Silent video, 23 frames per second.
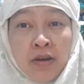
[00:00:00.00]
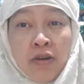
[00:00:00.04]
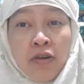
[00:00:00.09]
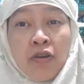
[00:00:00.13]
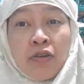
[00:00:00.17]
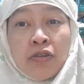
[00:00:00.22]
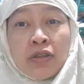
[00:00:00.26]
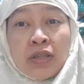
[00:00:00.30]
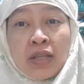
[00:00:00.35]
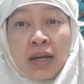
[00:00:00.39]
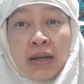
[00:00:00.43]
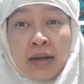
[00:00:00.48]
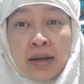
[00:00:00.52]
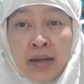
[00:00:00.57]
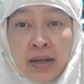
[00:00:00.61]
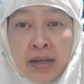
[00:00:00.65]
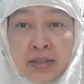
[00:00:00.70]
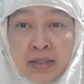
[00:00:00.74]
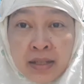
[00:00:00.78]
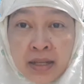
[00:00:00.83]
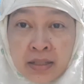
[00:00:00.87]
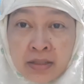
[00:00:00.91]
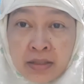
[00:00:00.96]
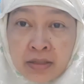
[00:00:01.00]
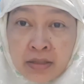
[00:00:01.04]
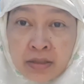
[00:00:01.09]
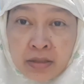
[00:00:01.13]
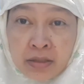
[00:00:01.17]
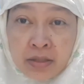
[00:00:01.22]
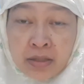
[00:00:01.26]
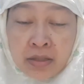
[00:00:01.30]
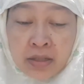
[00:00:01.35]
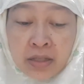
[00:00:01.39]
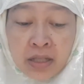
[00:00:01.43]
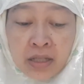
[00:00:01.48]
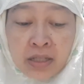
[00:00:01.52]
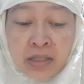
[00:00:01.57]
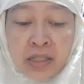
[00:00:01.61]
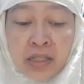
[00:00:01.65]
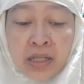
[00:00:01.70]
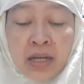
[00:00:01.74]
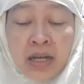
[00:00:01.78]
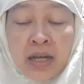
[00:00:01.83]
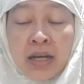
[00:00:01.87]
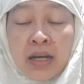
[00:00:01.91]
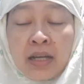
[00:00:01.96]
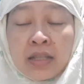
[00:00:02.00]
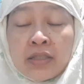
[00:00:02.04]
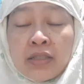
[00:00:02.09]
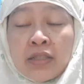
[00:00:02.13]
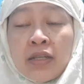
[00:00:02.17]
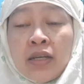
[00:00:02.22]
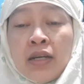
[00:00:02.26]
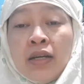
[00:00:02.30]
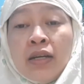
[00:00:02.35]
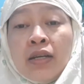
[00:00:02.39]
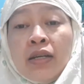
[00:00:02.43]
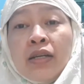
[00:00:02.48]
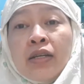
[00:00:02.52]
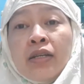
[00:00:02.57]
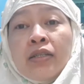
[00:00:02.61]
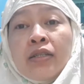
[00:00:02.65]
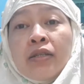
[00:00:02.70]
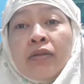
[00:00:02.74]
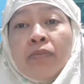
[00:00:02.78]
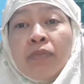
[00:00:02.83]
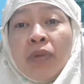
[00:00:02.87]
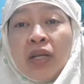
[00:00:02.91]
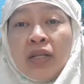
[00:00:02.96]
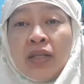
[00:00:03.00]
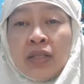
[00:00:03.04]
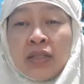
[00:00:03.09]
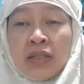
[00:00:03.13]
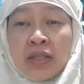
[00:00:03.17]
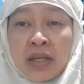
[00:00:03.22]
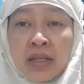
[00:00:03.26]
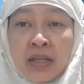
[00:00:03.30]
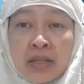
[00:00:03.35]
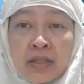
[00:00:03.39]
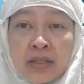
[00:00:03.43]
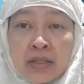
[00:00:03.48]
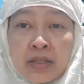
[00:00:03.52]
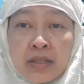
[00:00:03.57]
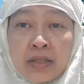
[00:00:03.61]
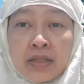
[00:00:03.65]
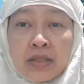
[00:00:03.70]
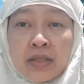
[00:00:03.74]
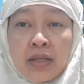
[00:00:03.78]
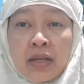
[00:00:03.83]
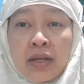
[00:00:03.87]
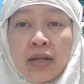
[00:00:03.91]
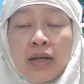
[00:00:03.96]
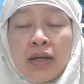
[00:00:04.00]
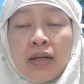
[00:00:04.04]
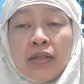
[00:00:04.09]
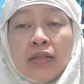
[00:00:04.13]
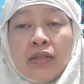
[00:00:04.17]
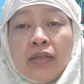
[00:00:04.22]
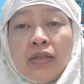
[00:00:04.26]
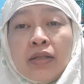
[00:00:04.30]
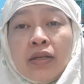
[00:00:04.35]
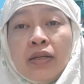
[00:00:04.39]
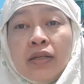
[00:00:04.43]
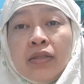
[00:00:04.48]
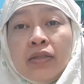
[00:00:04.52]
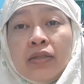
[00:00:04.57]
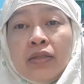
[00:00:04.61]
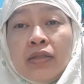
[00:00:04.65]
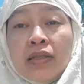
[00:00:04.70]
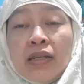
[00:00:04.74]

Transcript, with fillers: otak kalian diistirahatkan badan kalian diistirahatkan